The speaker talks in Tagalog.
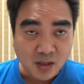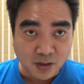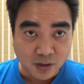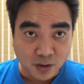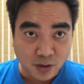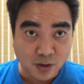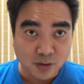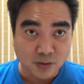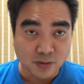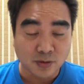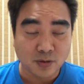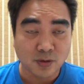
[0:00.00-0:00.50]

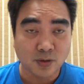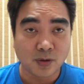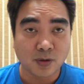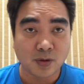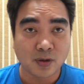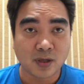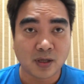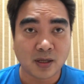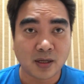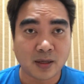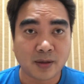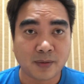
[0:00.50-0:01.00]
yun,
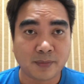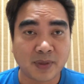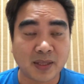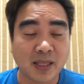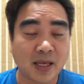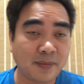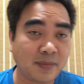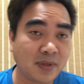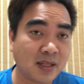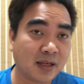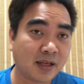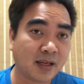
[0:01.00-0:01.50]
so uh,
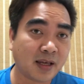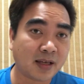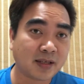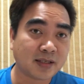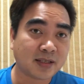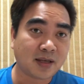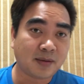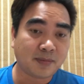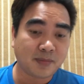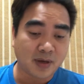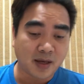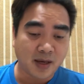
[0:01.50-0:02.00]
madami
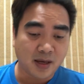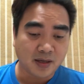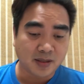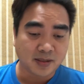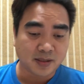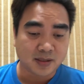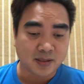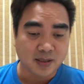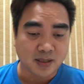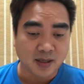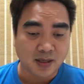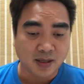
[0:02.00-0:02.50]
nag-exam
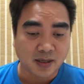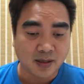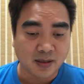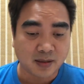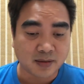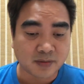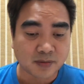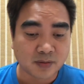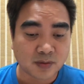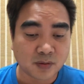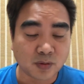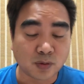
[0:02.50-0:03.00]
guys,
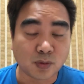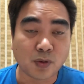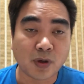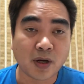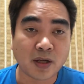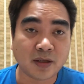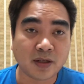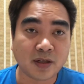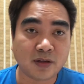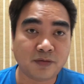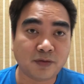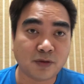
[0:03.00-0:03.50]
uh, ah,
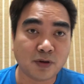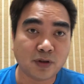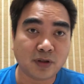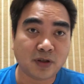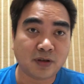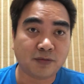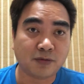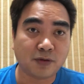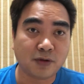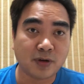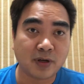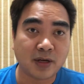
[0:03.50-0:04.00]

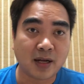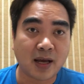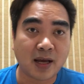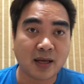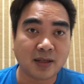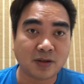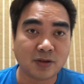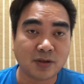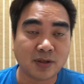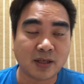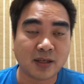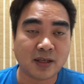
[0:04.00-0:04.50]
244
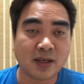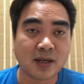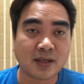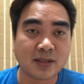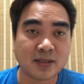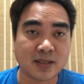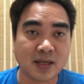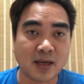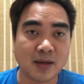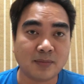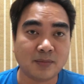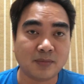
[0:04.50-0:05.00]
lahat yung
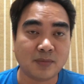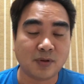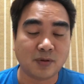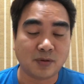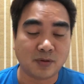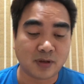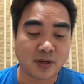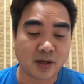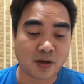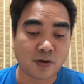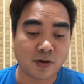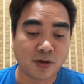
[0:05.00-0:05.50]
nag-exam,
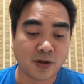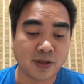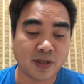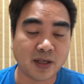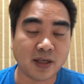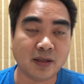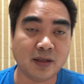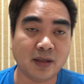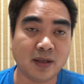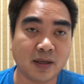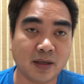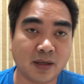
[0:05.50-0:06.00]
yung
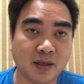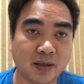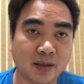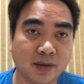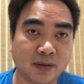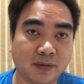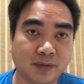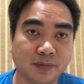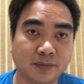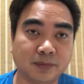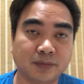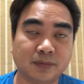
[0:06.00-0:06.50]
recorded
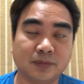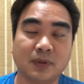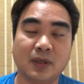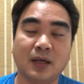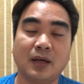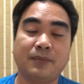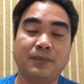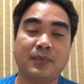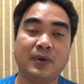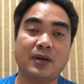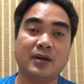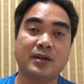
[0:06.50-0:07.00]
ng
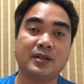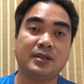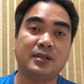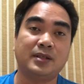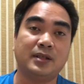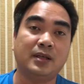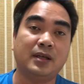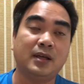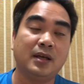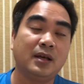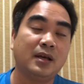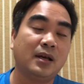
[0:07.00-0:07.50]
uh,
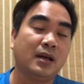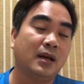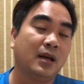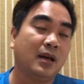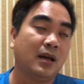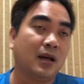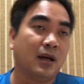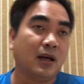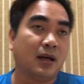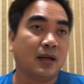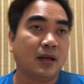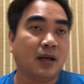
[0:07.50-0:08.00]
PRC.
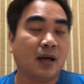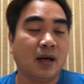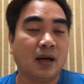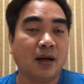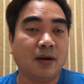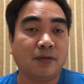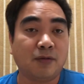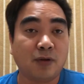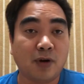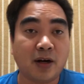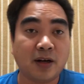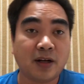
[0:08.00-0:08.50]
Uh,
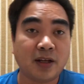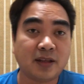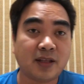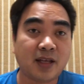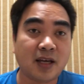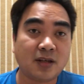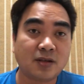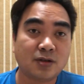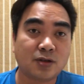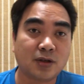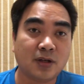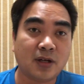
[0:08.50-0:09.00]
for
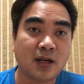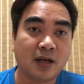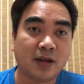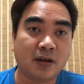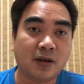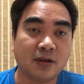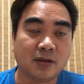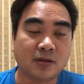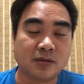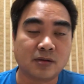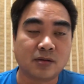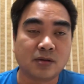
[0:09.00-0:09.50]
architecture lang
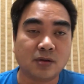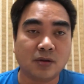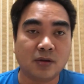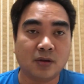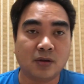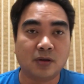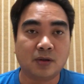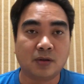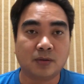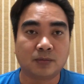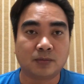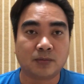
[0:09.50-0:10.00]
yan,
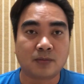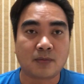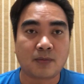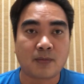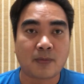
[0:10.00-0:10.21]
so